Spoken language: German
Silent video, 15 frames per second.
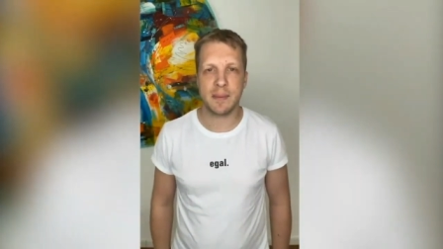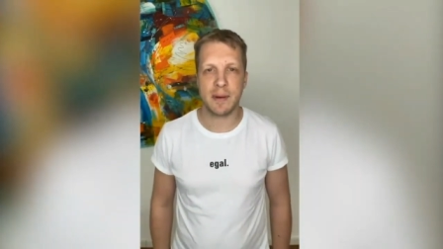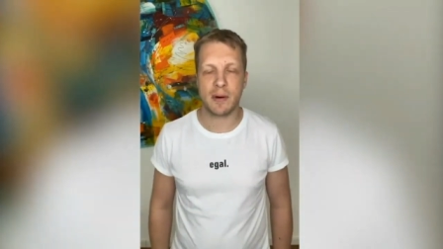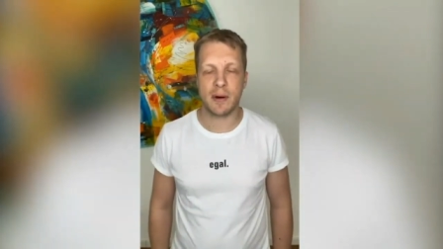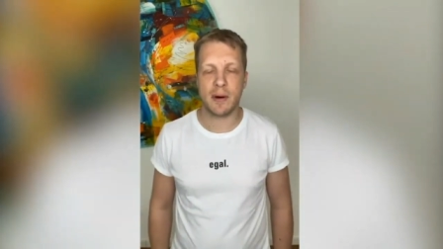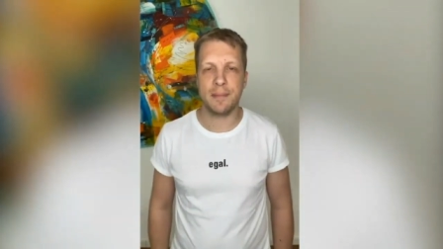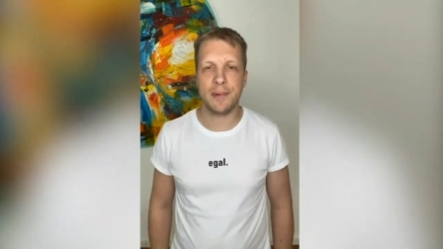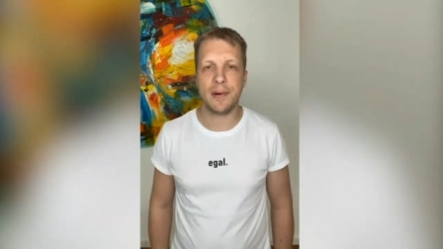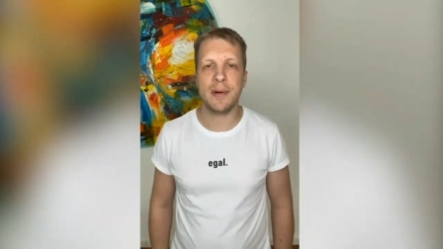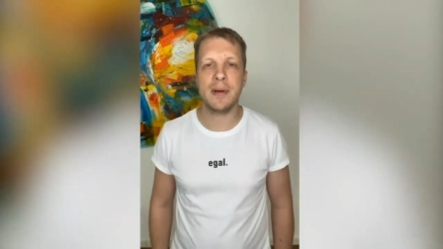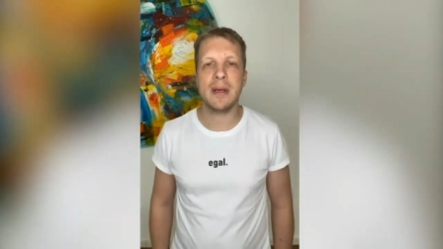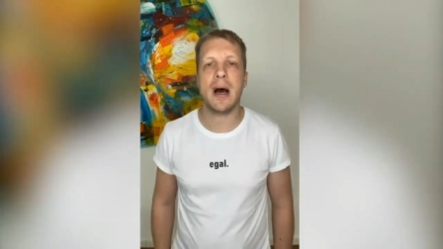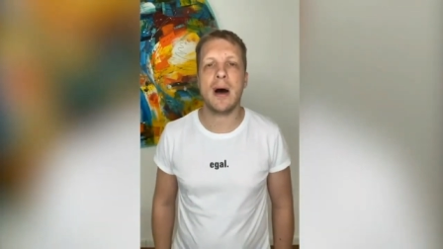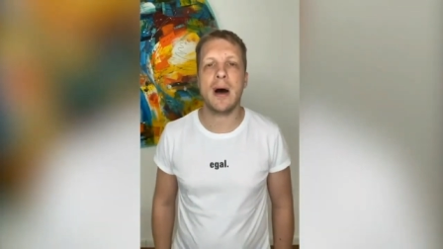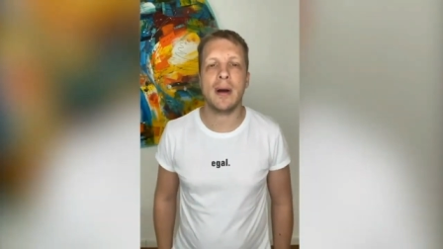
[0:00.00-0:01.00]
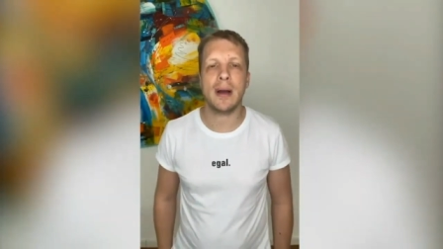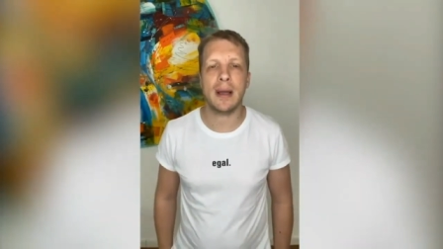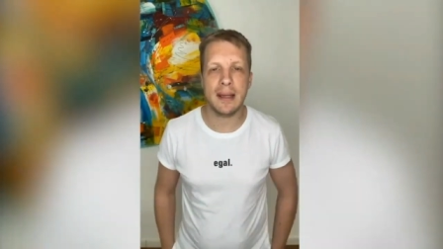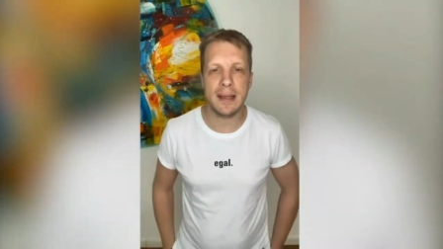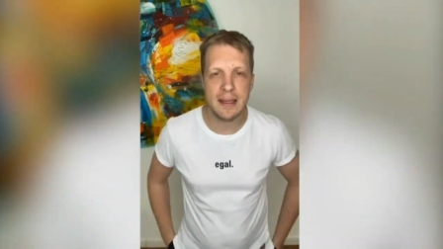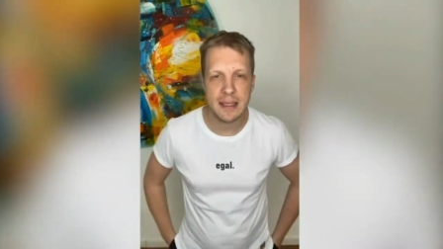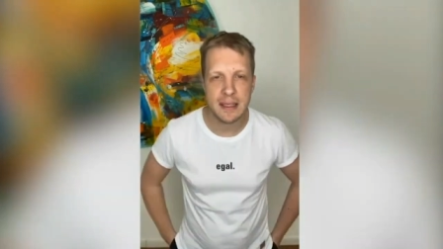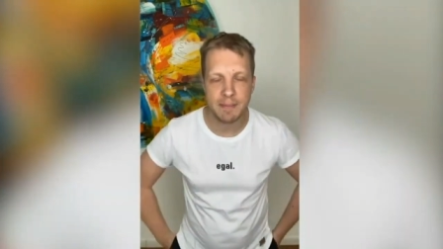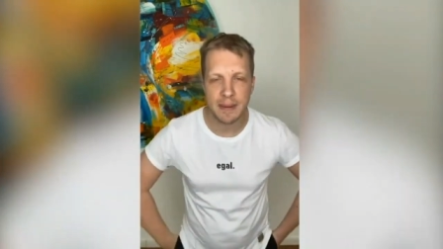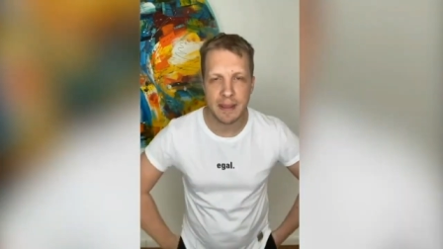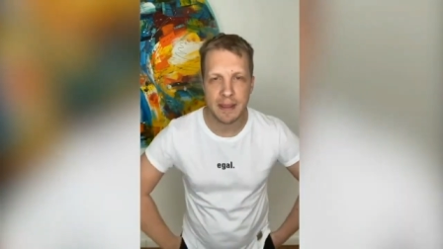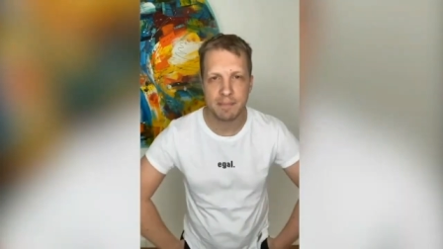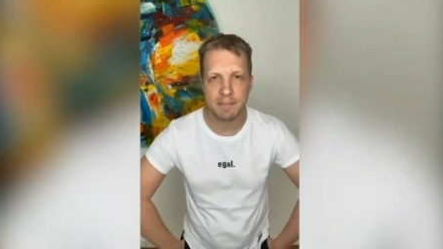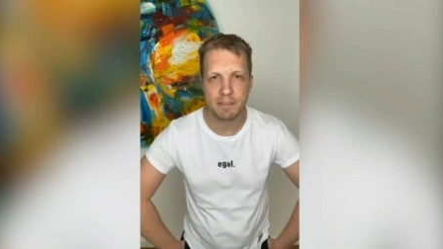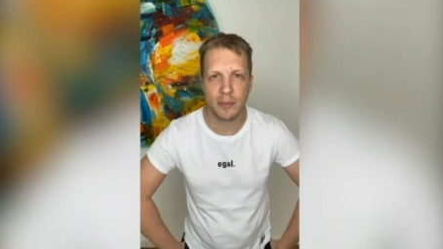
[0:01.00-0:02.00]
bekommen und auch ich
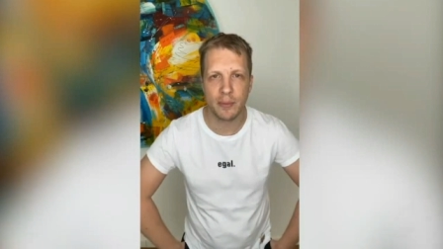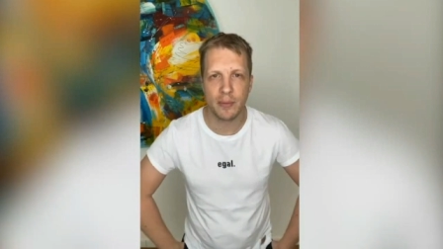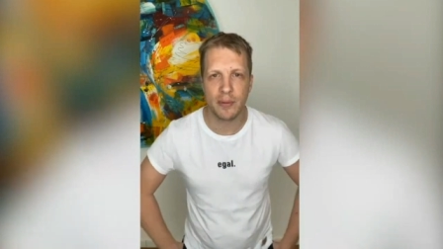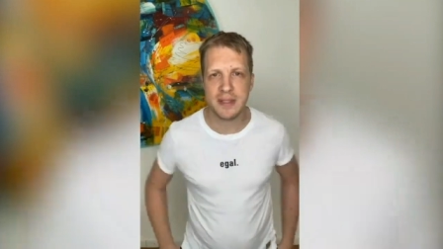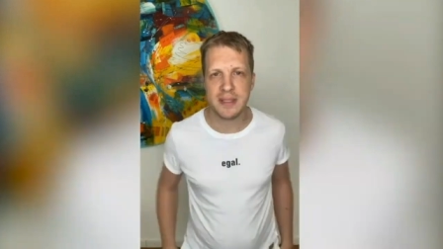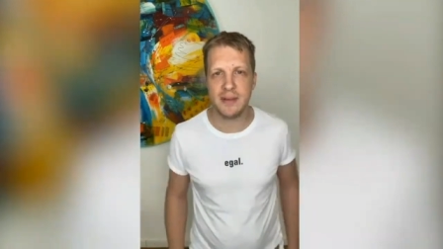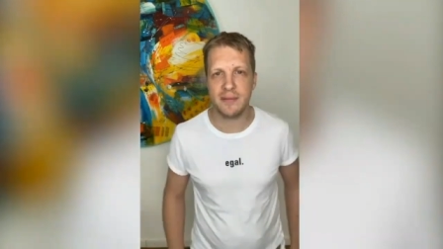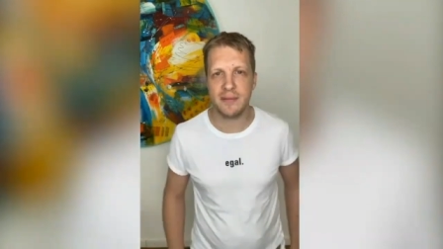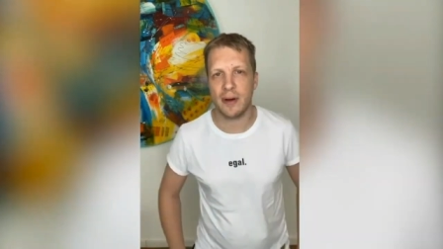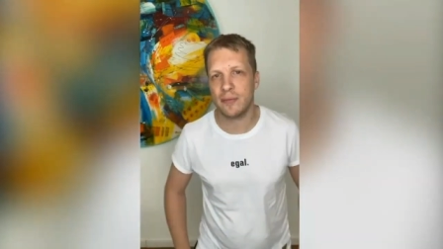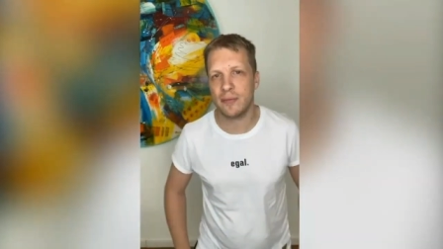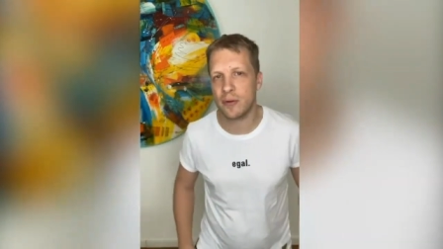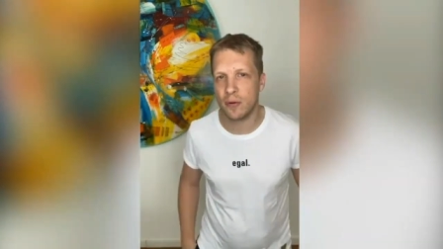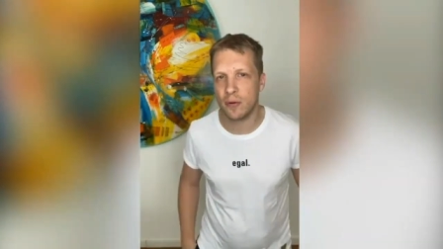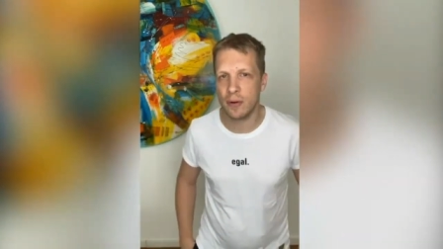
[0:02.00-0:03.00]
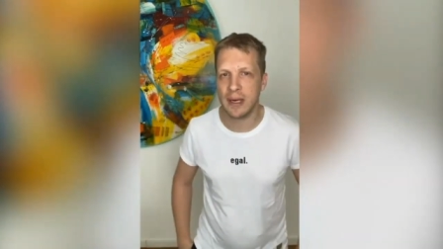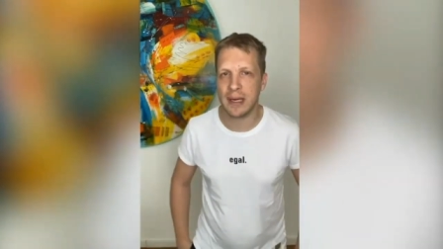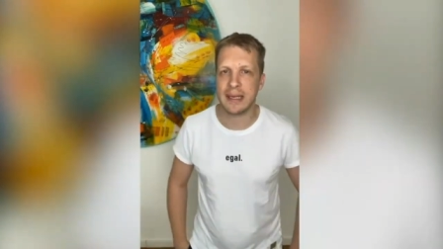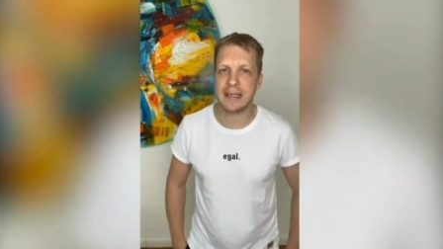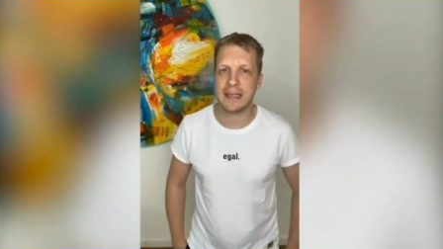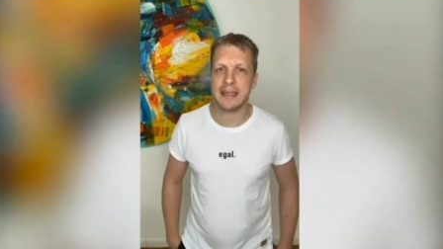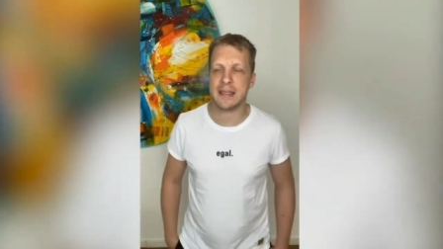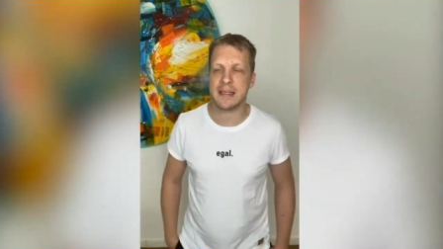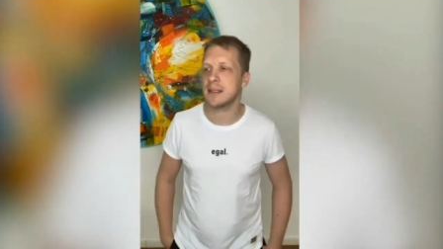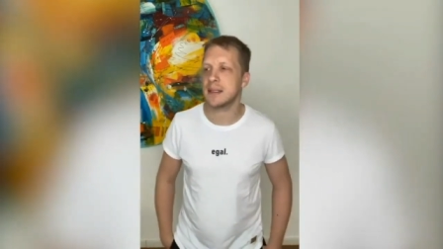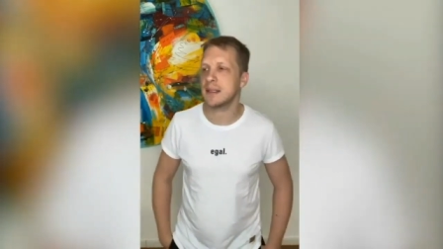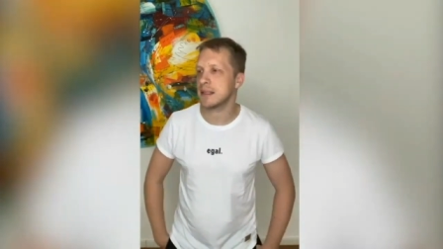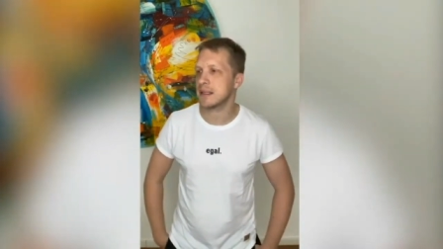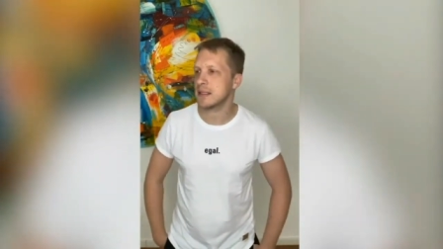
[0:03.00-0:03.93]
bin positiv auf Corona getestet.